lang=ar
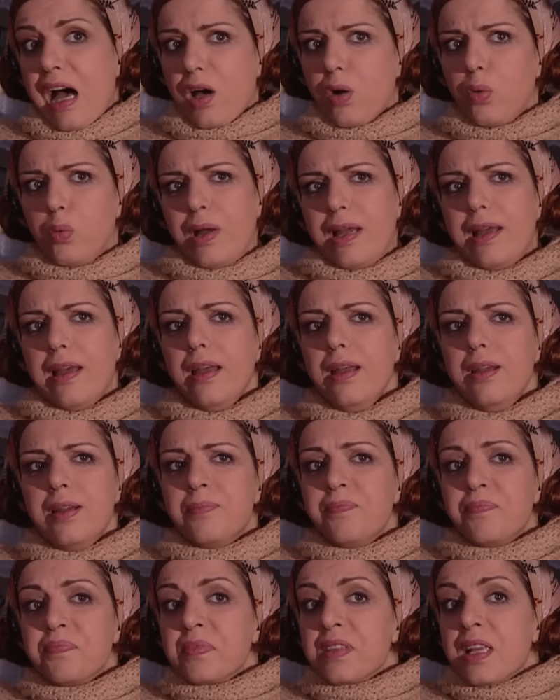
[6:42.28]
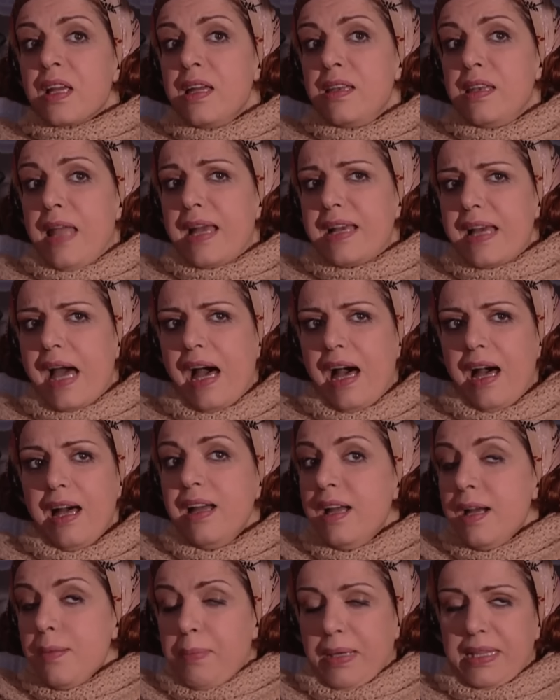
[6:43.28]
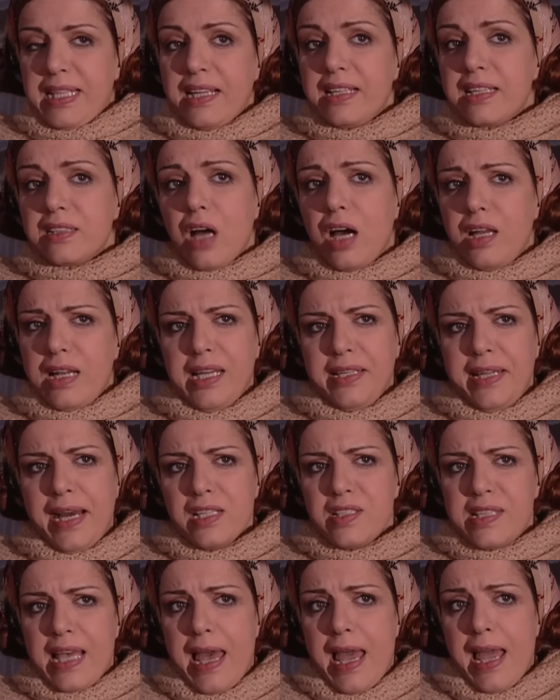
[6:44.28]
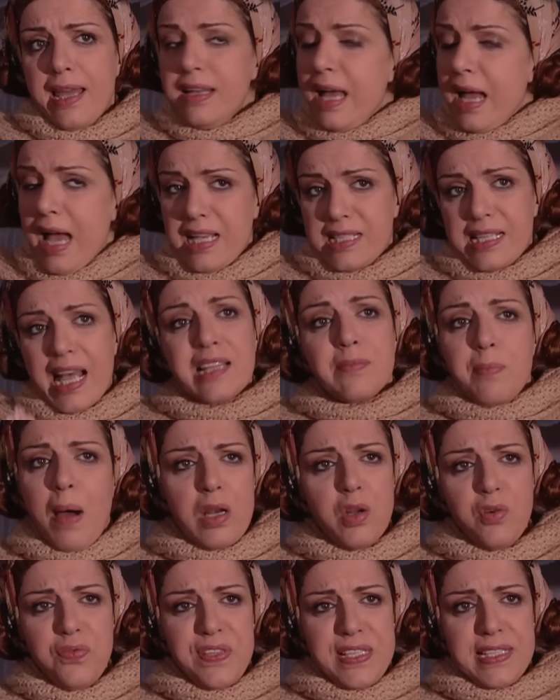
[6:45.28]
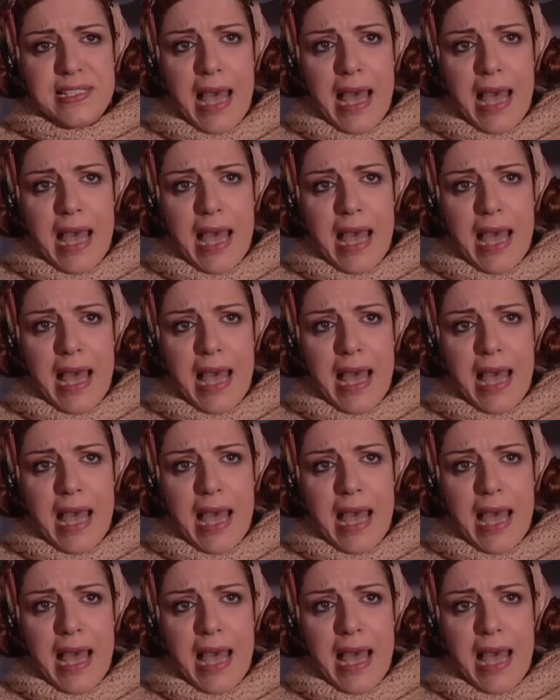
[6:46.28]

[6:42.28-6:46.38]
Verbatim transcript: اخوي ليك ها ما تحكي طالع نازل اسعد مانو في